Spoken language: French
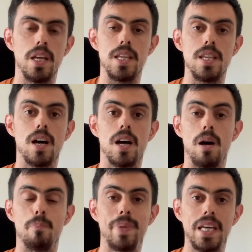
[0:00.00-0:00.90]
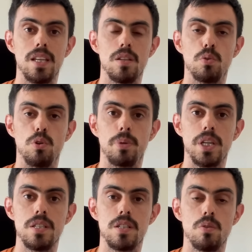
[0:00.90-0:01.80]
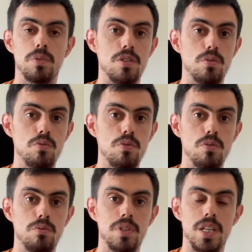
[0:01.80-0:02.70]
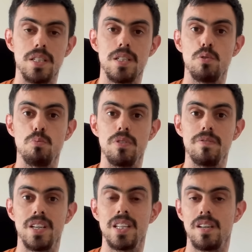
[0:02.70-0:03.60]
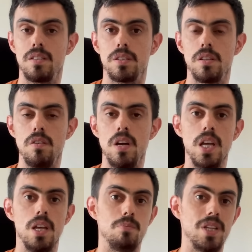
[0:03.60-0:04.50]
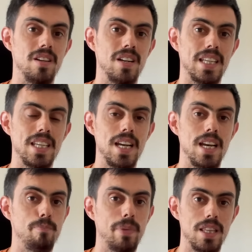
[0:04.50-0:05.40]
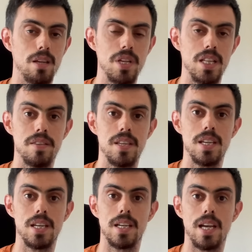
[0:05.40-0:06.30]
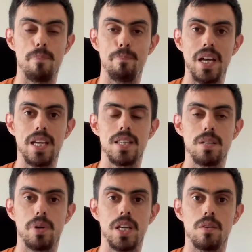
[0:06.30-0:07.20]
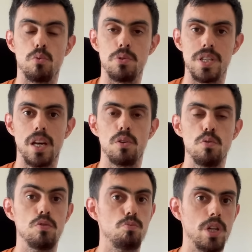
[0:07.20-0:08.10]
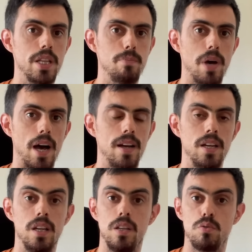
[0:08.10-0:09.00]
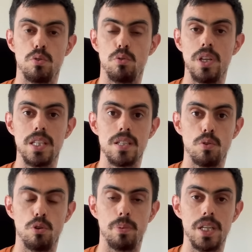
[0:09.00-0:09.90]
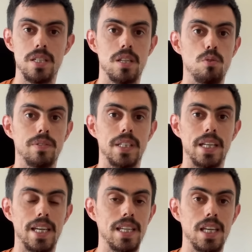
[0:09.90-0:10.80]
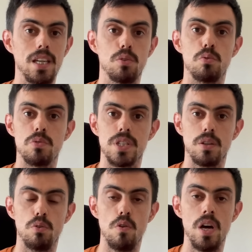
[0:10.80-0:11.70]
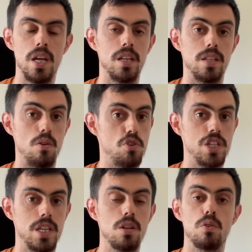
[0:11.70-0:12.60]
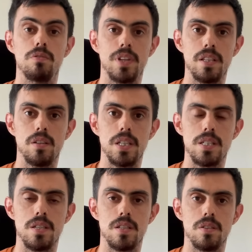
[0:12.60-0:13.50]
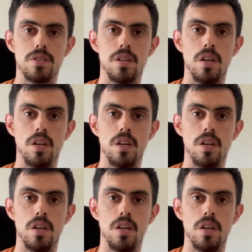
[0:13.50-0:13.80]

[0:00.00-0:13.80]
Et il y a un paquet d'entreprises qui ont des solutions qui existent depuis 20-30 ans, mais dans laquelle la maintenabilité n'a pas été prise au sérieux depuis le départ. Et on se retrouve avec des entreprises qui doivent réécrire de zéro des logiciels qui ont 20 ans d'existence.